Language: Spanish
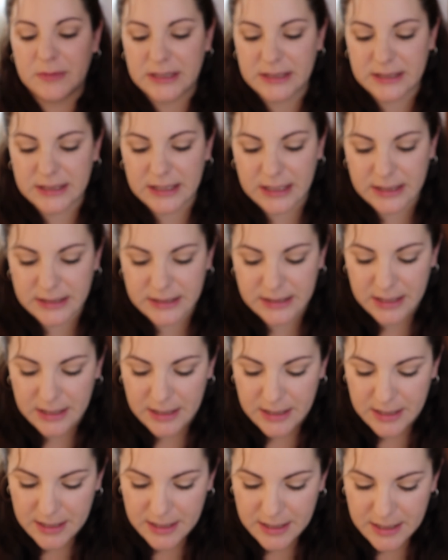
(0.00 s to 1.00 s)
mixtas.
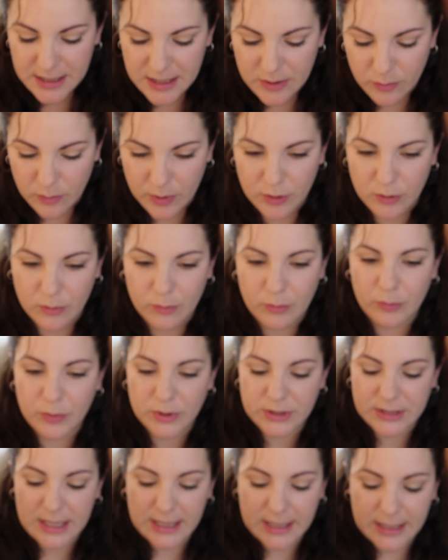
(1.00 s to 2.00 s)
Y bueno,
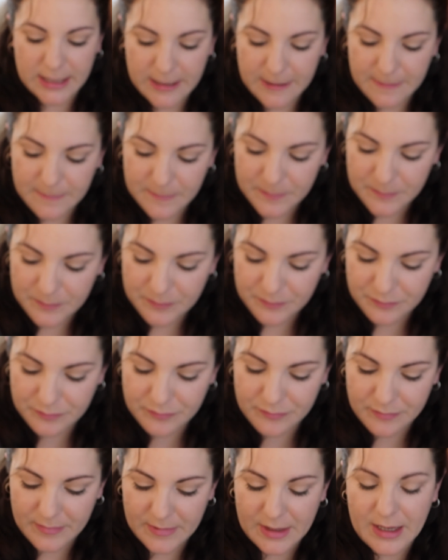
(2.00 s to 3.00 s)
pues aquí,
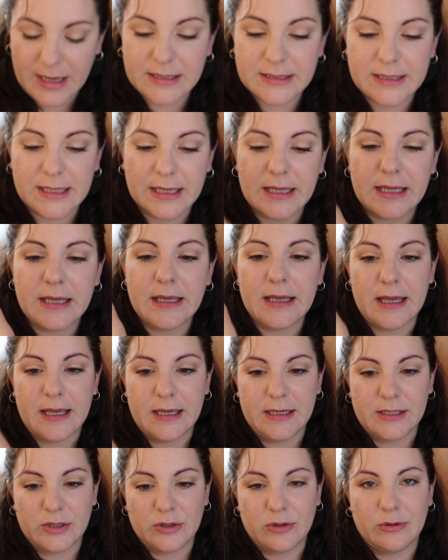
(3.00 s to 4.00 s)
hasta aquí
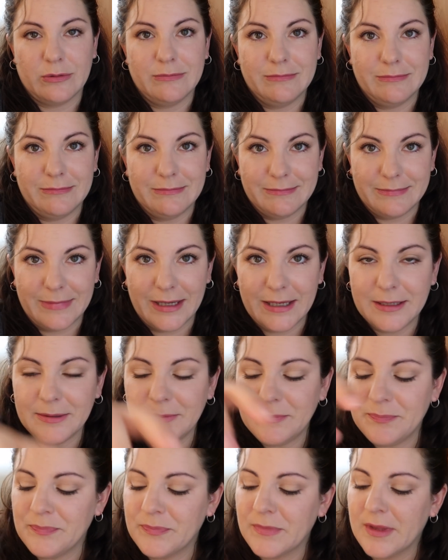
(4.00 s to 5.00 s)
esto,
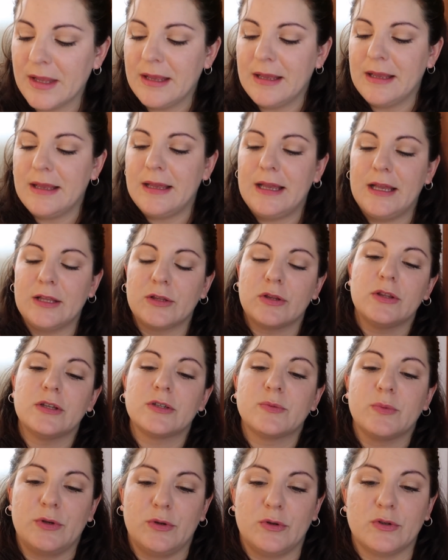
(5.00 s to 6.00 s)
¿vale?
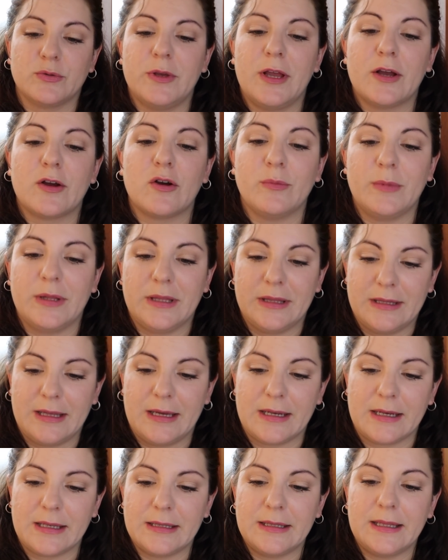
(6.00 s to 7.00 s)
Entonces, bueno, os voy a
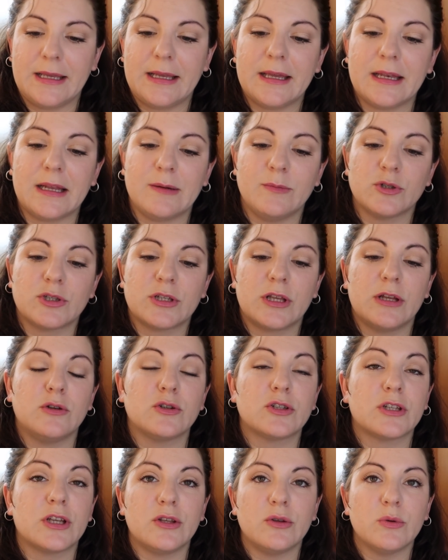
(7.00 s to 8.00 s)
comentar. Dijéramos que
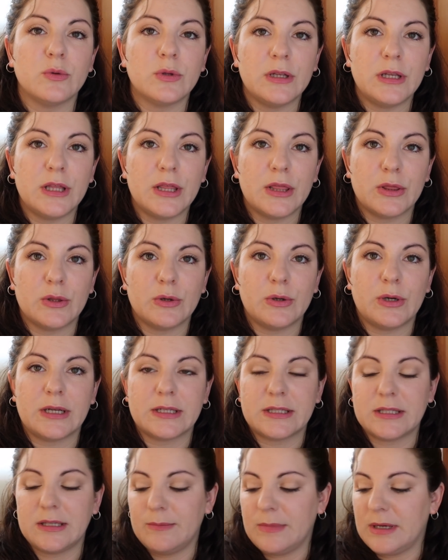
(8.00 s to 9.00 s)
los que yo utilizo
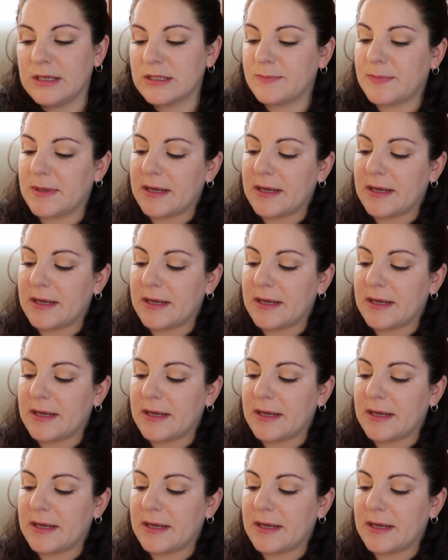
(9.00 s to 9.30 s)
así más